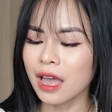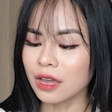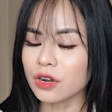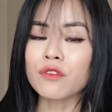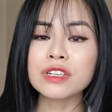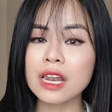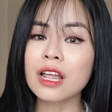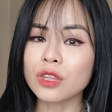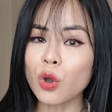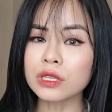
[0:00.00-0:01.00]
nó vẫn rất là
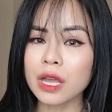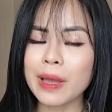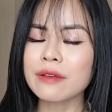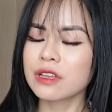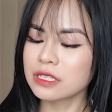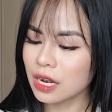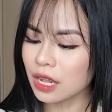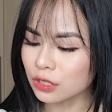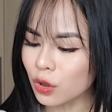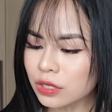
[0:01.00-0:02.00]
tốt nha các bạn vẫn rất là
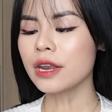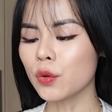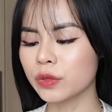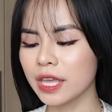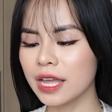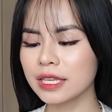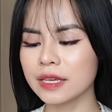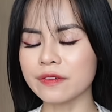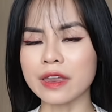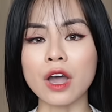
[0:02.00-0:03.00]
tốt đầu tiên
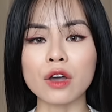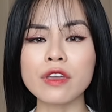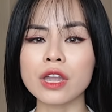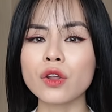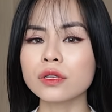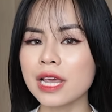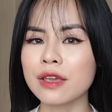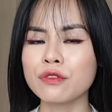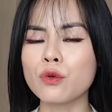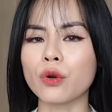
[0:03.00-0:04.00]
thì phải nói về cái độ che
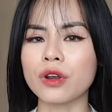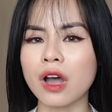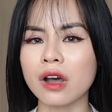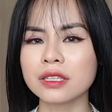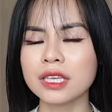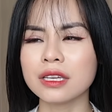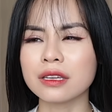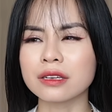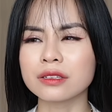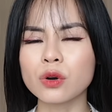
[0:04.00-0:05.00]
phủ của nó
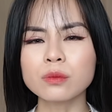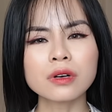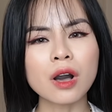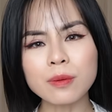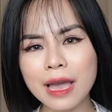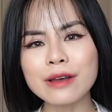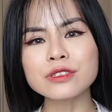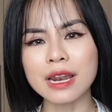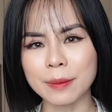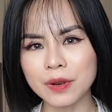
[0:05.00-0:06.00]
thì cũng không cao
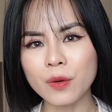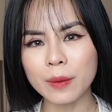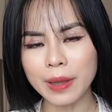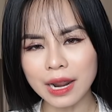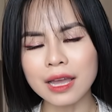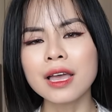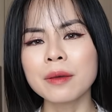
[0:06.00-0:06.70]
cho lắm đâu các bạn ạ